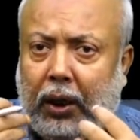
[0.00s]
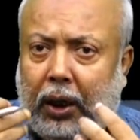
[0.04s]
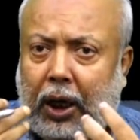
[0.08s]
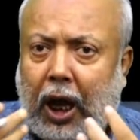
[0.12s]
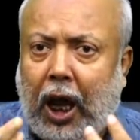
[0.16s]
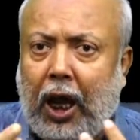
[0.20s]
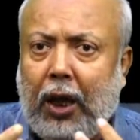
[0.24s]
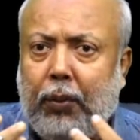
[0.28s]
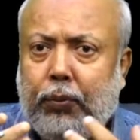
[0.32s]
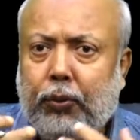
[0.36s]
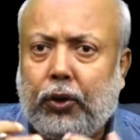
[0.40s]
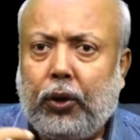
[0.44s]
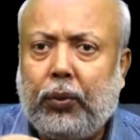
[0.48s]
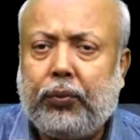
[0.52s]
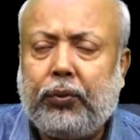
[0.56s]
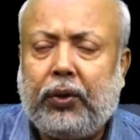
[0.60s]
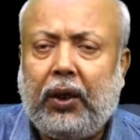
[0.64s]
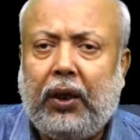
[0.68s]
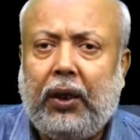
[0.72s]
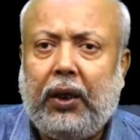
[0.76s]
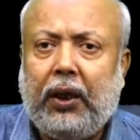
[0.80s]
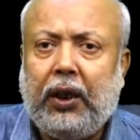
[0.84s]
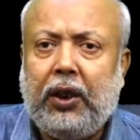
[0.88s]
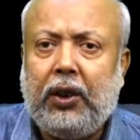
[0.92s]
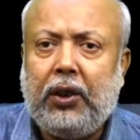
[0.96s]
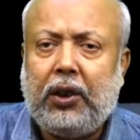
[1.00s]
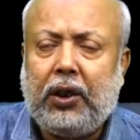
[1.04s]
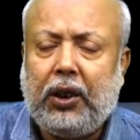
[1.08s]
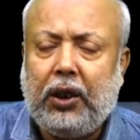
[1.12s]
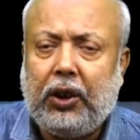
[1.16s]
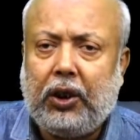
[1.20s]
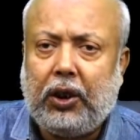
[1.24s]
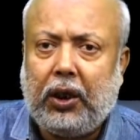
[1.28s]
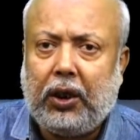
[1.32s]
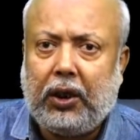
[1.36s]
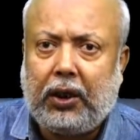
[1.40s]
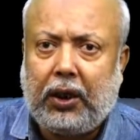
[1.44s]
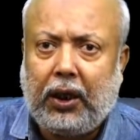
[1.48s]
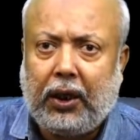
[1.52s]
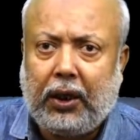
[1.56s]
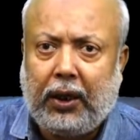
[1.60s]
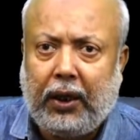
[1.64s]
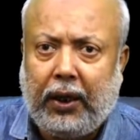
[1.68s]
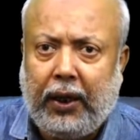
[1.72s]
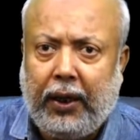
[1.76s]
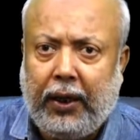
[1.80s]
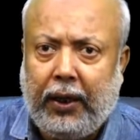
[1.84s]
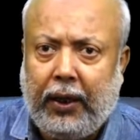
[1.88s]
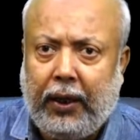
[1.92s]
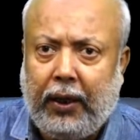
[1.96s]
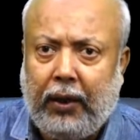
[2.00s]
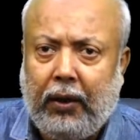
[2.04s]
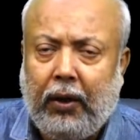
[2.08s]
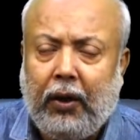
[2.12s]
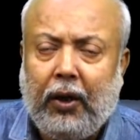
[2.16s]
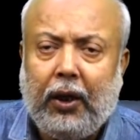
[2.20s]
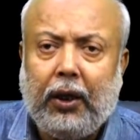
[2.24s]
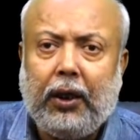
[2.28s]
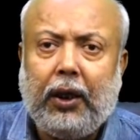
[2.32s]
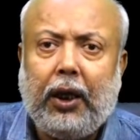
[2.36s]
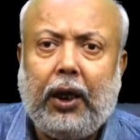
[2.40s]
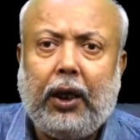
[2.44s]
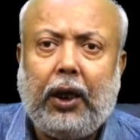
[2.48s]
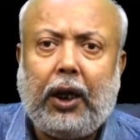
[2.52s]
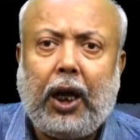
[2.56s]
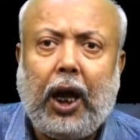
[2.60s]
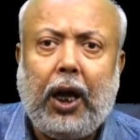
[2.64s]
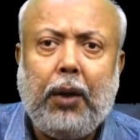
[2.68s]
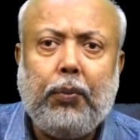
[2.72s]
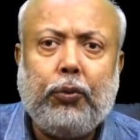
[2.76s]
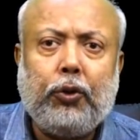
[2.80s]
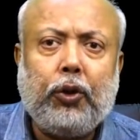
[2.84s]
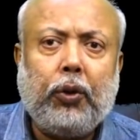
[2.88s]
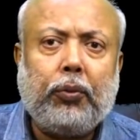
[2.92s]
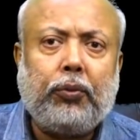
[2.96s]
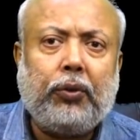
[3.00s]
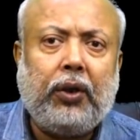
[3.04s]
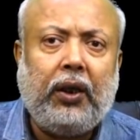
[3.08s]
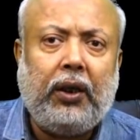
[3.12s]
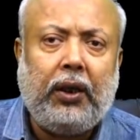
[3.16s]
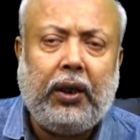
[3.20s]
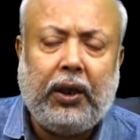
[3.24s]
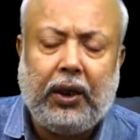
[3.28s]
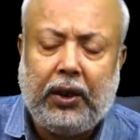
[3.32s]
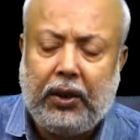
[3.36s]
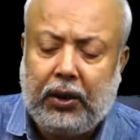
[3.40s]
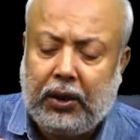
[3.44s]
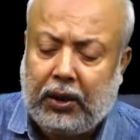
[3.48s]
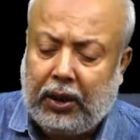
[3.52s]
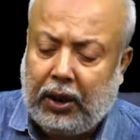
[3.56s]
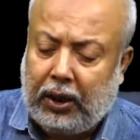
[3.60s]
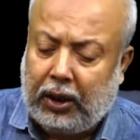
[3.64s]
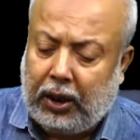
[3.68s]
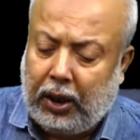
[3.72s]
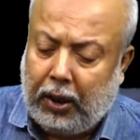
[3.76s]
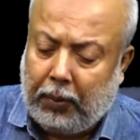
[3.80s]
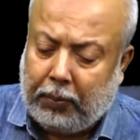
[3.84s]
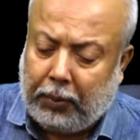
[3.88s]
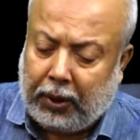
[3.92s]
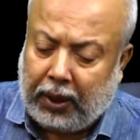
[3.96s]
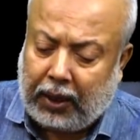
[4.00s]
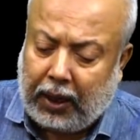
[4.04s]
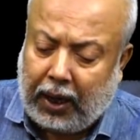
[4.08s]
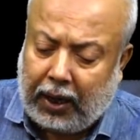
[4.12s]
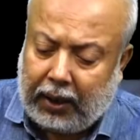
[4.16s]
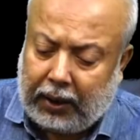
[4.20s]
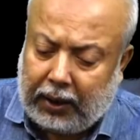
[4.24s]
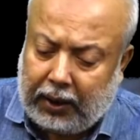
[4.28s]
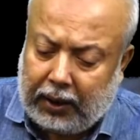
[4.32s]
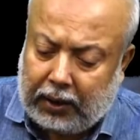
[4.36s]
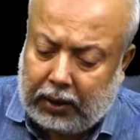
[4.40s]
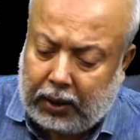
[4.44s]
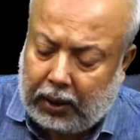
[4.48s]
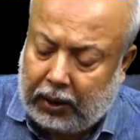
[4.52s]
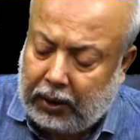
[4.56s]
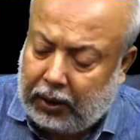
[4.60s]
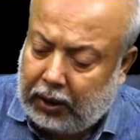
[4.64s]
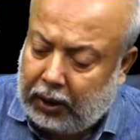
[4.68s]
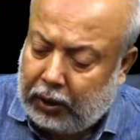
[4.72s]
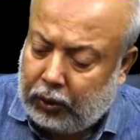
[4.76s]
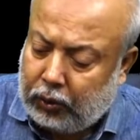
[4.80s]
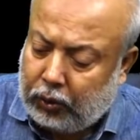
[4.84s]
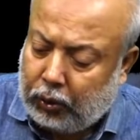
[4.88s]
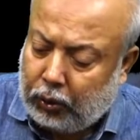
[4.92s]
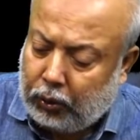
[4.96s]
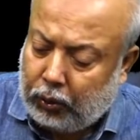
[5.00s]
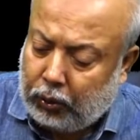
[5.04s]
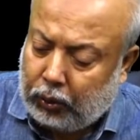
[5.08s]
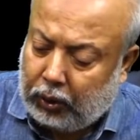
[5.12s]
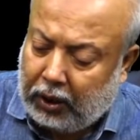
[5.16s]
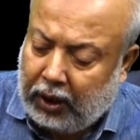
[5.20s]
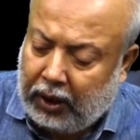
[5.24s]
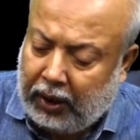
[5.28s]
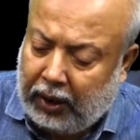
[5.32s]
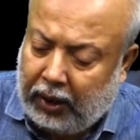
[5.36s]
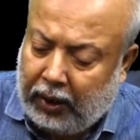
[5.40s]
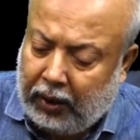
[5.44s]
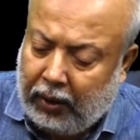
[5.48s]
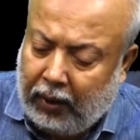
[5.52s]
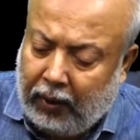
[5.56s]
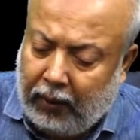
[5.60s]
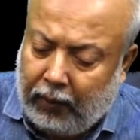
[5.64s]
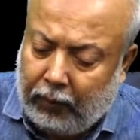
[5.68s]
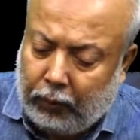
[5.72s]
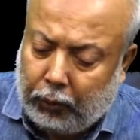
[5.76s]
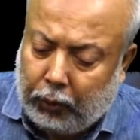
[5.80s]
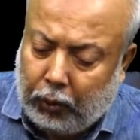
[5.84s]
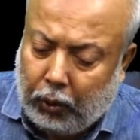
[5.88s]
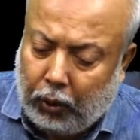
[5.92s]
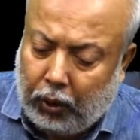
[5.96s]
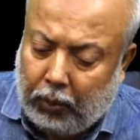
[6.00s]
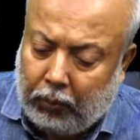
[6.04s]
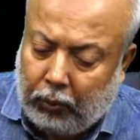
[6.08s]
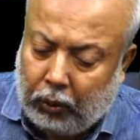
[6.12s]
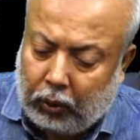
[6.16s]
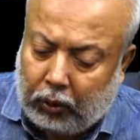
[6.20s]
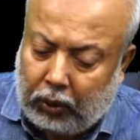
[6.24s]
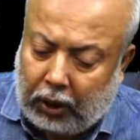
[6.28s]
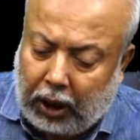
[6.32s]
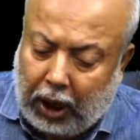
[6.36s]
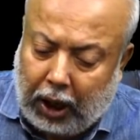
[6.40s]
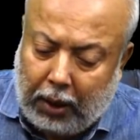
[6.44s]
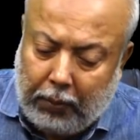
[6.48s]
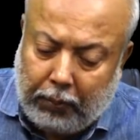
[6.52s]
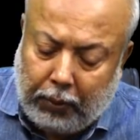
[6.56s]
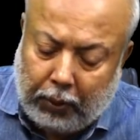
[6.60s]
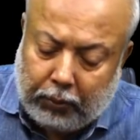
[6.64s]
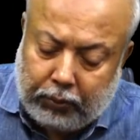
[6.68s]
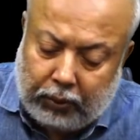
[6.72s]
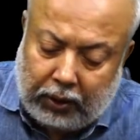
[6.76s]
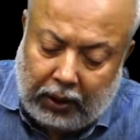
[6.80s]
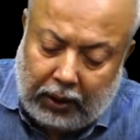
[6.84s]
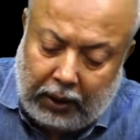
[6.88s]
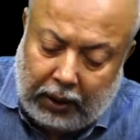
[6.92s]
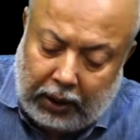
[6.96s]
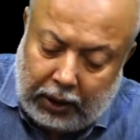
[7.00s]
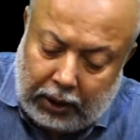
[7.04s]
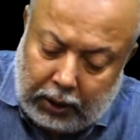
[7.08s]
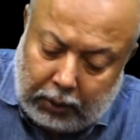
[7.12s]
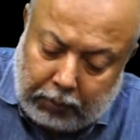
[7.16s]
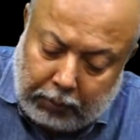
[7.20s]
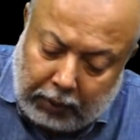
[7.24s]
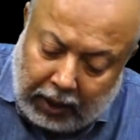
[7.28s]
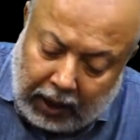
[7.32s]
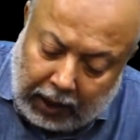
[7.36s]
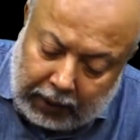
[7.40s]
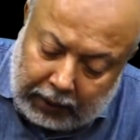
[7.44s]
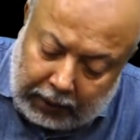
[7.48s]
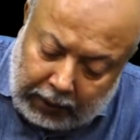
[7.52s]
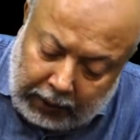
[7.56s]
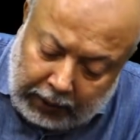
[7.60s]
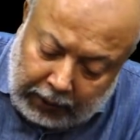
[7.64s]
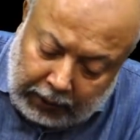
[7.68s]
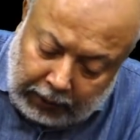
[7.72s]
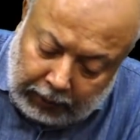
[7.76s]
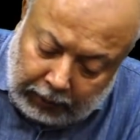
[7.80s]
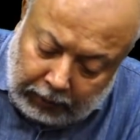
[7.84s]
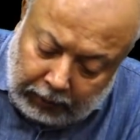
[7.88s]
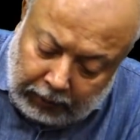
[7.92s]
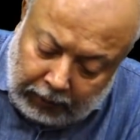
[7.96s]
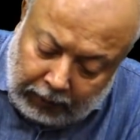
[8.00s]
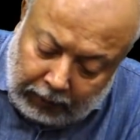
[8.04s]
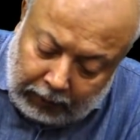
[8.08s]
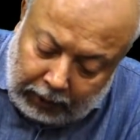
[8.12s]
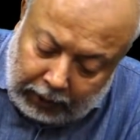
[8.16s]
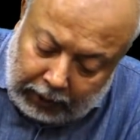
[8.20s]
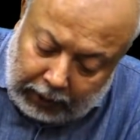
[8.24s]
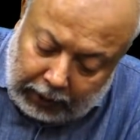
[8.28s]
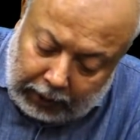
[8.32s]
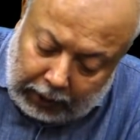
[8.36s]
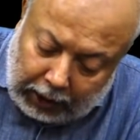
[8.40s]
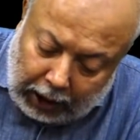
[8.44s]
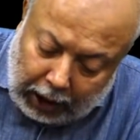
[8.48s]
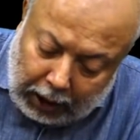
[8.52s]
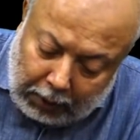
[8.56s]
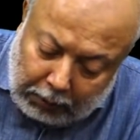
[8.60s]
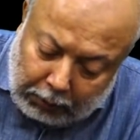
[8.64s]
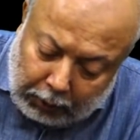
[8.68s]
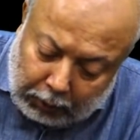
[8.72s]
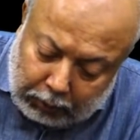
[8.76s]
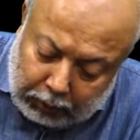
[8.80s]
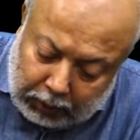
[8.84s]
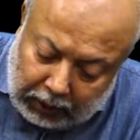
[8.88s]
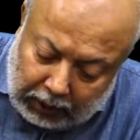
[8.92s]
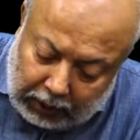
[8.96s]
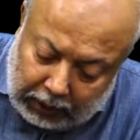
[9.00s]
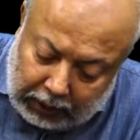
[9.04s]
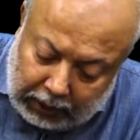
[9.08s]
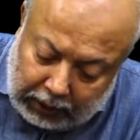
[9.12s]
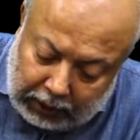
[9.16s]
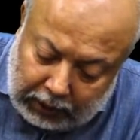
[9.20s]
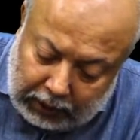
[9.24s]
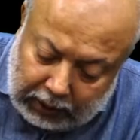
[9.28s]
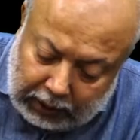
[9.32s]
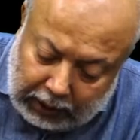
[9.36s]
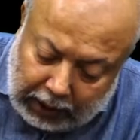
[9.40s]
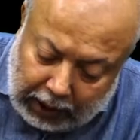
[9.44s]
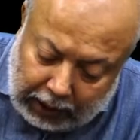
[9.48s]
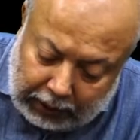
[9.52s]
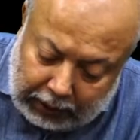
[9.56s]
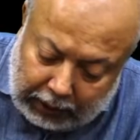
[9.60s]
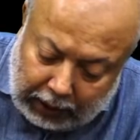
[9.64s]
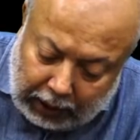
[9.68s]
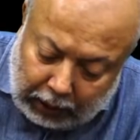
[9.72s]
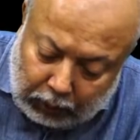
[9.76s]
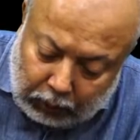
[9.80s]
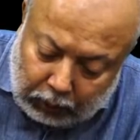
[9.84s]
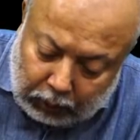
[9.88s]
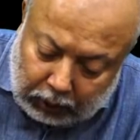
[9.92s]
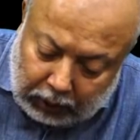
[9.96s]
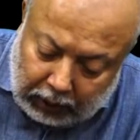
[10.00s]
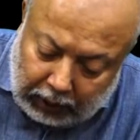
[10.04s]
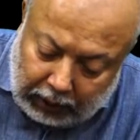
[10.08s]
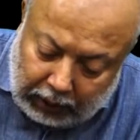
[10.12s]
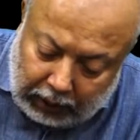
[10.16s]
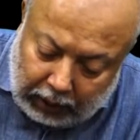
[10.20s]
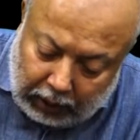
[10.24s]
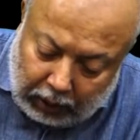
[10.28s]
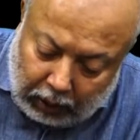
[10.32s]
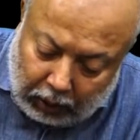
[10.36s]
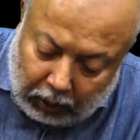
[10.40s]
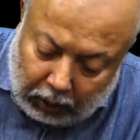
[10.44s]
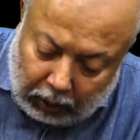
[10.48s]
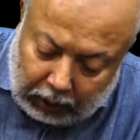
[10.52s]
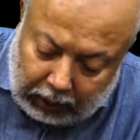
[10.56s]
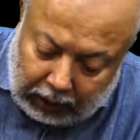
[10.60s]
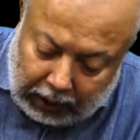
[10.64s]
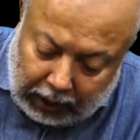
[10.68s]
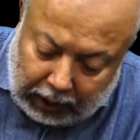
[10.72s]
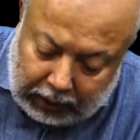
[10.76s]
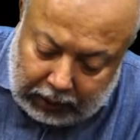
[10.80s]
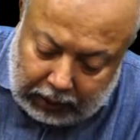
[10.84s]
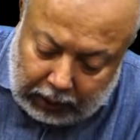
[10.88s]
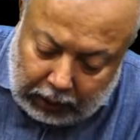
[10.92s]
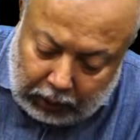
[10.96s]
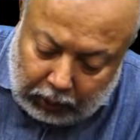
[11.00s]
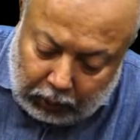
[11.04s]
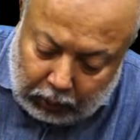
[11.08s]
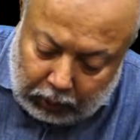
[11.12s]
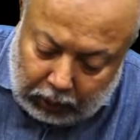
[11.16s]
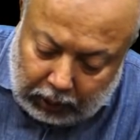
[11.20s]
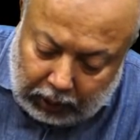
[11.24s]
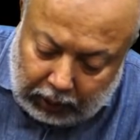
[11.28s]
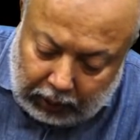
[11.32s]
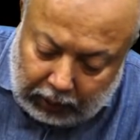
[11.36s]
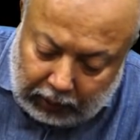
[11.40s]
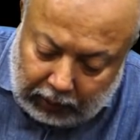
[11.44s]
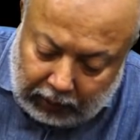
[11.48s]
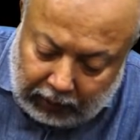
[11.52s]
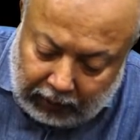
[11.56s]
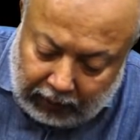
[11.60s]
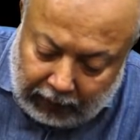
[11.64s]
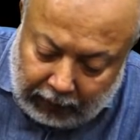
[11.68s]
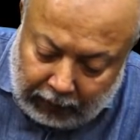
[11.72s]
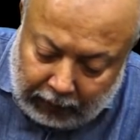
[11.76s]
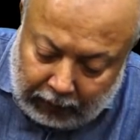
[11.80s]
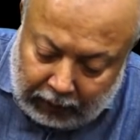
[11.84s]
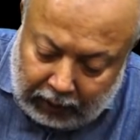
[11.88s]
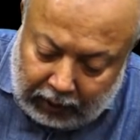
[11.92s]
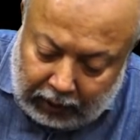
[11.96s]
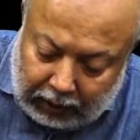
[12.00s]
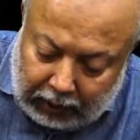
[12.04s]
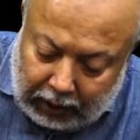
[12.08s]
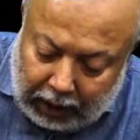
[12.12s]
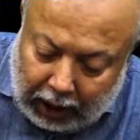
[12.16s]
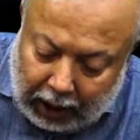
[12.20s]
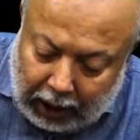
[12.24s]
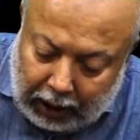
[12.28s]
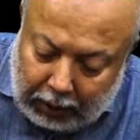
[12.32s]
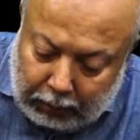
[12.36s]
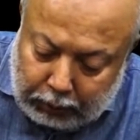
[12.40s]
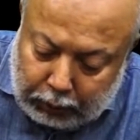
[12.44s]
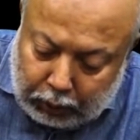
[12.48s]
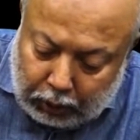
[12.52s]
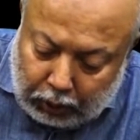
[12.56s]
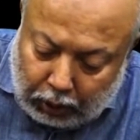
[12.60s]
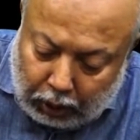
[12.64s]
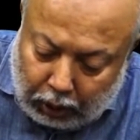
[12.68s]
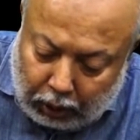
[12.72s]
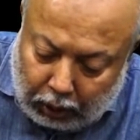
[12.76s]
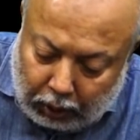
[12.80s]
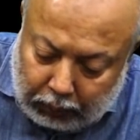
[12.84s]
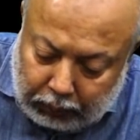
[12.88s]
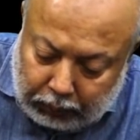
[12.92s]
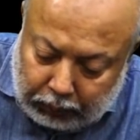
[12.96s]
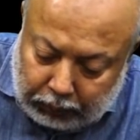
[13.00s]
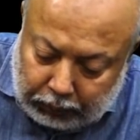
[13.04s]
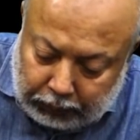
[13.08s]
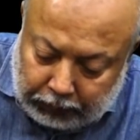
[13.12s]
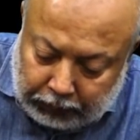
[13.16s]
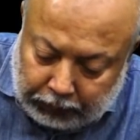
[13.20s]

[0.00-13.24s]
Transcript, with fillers: टाइप्स ऑफ सेंटेंस की चर्चा करेंगे कि टाइप्स ऑफ सेंटेंस कितने प्रकार के सेंटेंस होते हैं तो हम लोग टाइप ऑफ सेंटेंस पर आते हैं कि टाइप ऑफ सेंटेंस क्या क्या होते हैं और कैसे होते हैं टाइप्स ऑफ